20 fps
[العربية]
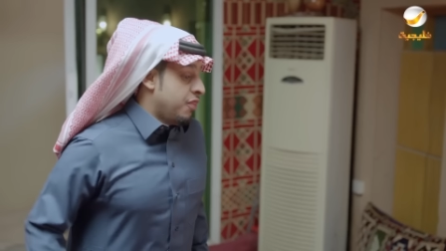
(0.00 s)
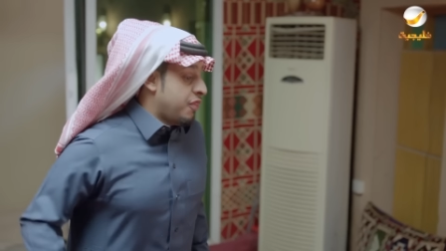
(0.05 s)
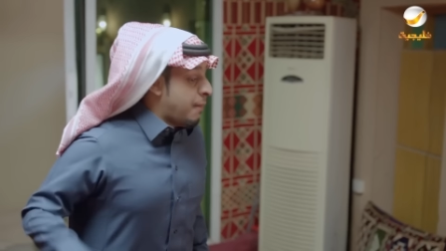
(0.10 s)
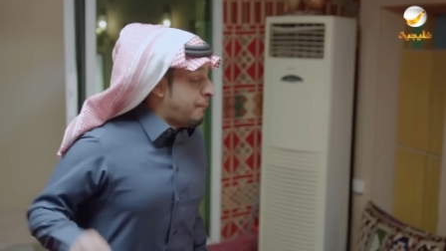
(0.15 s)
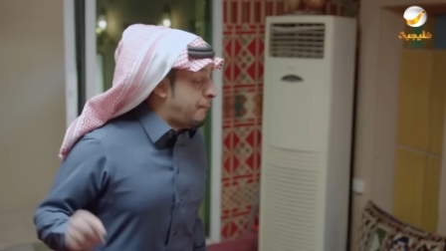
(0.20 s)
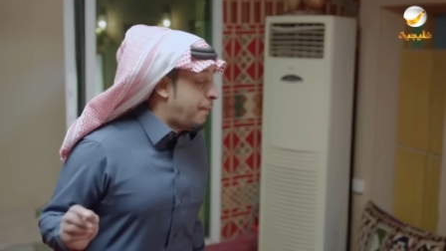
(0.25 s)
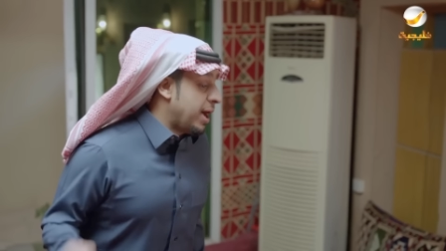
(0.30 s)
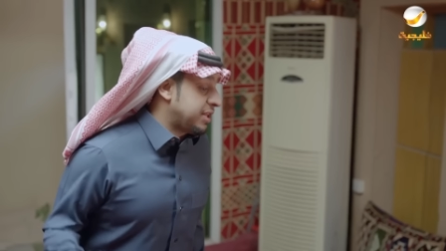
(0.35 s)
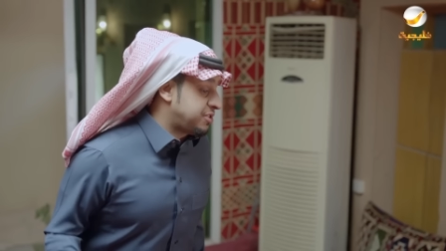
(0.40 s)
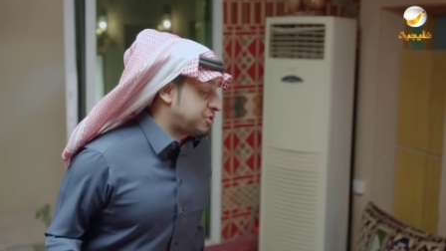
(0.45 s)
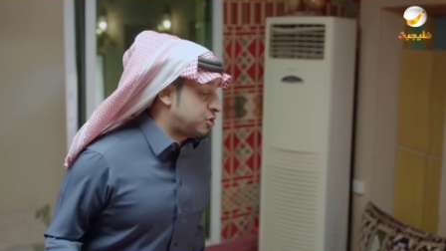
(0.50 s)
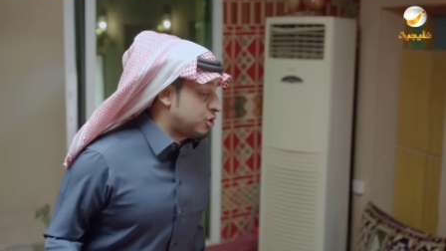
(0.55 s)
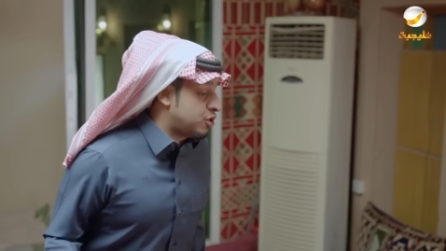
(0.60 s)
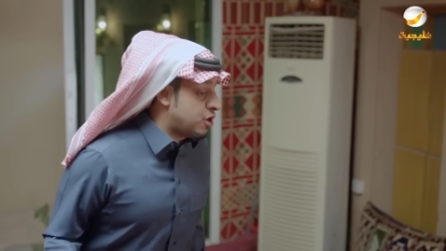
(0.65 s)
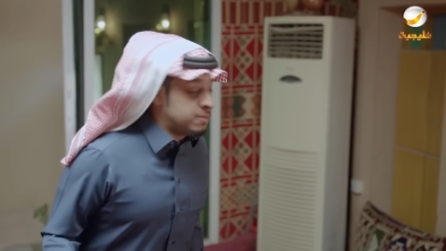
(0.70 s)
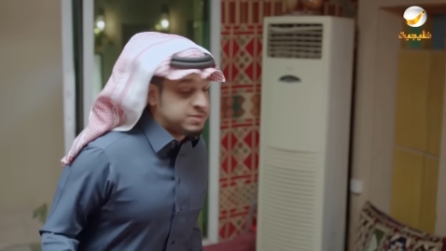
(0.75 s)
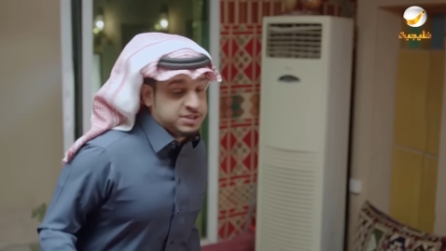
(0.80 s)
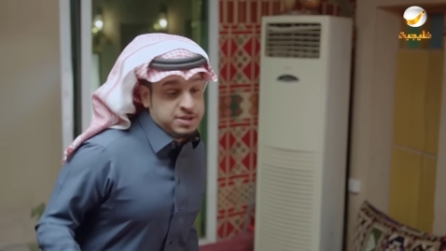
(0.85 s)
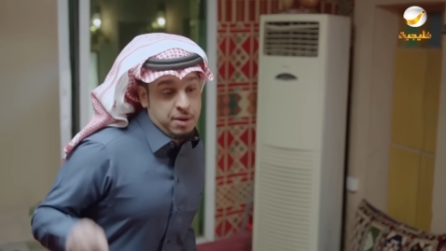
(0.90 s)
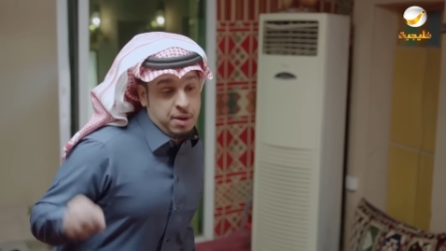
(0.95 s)

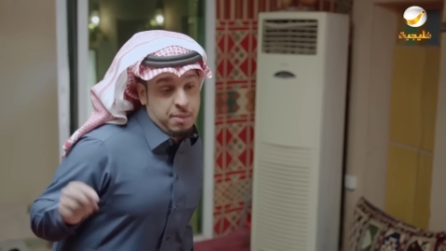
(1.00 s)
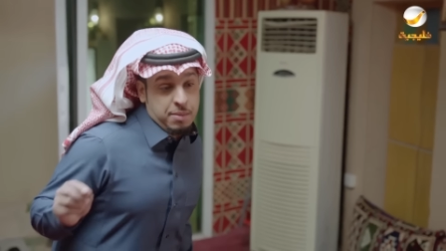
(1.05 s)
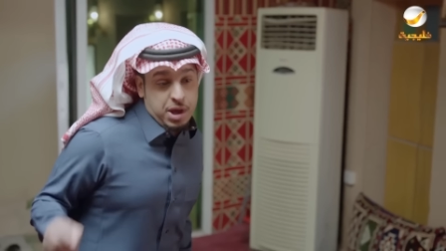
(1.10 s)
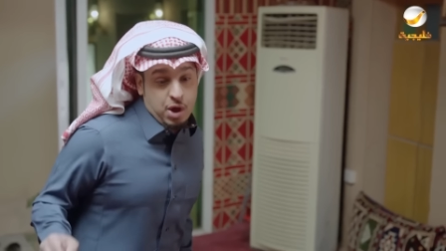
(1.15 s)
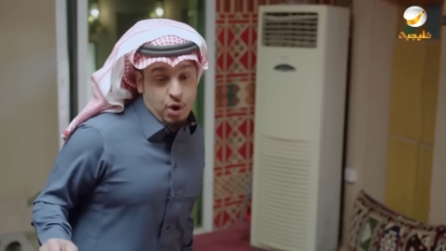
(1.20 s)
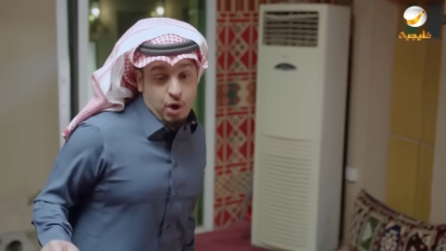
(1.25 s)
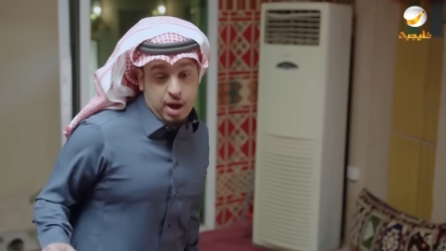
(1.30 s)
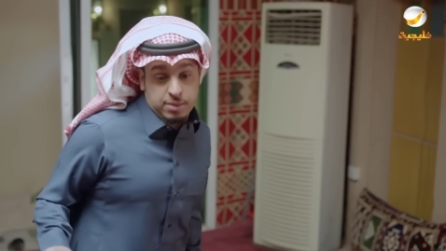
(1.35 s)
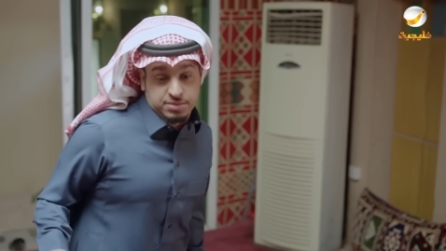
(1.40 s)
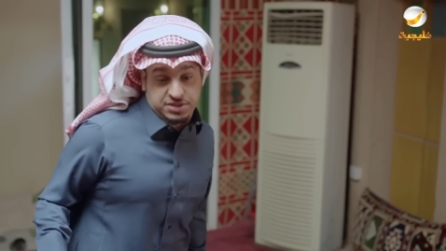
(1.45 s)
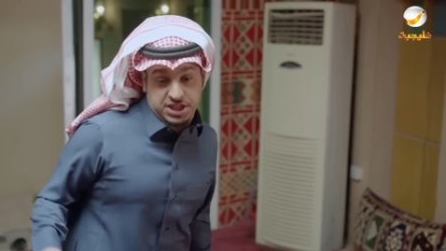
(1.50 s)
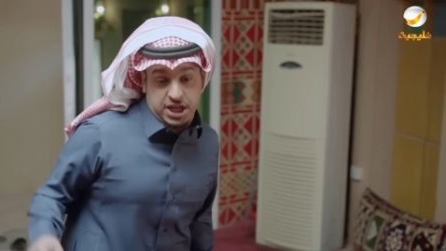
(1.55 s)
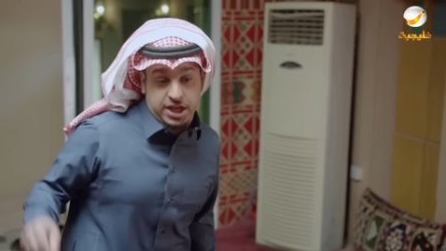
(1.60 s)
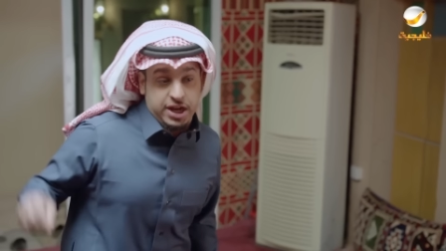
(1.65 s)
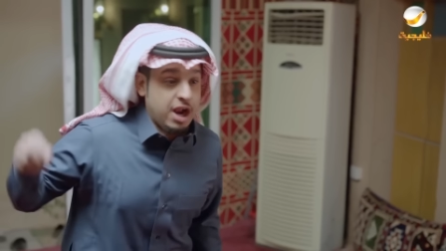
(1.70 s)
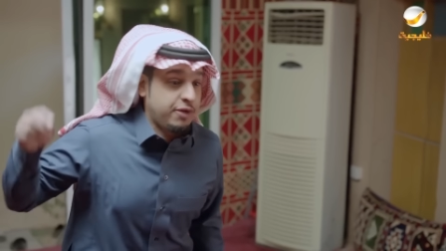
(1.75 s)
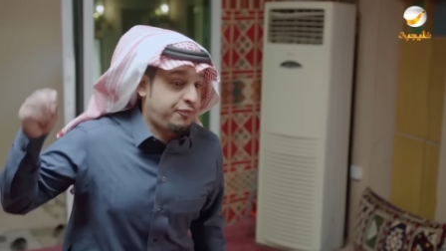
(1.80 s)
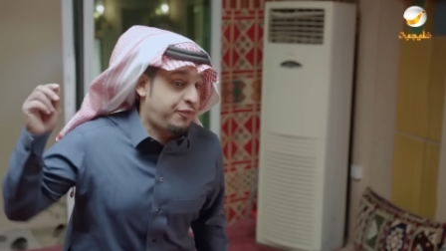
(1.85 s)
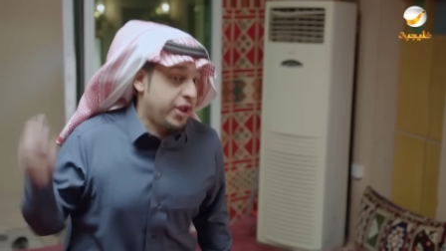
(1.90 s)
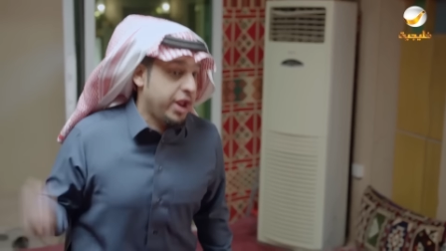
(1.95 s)
ضبطتكم 750
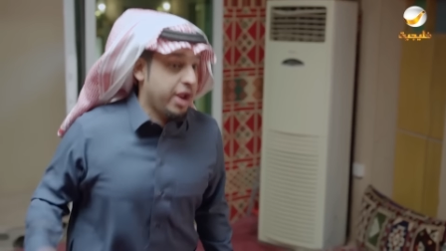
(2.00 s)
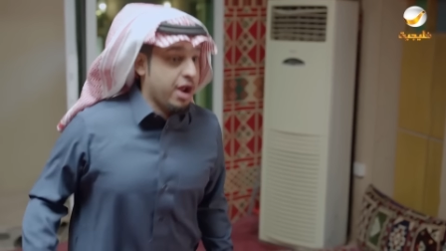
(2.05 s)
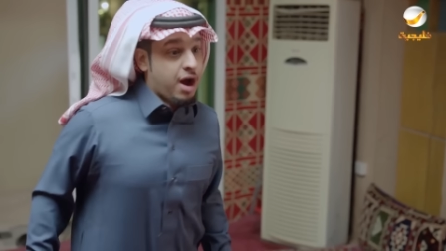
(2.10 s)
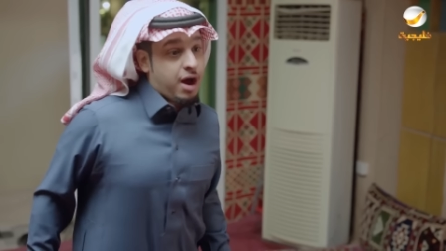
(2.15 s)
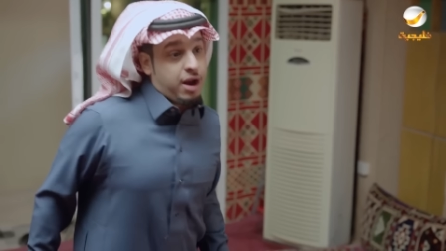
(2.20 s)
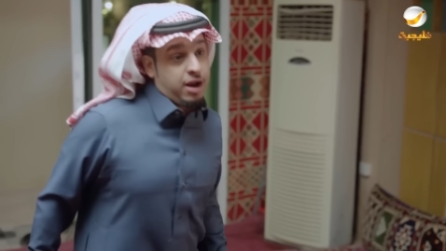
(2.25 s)
ألف ريال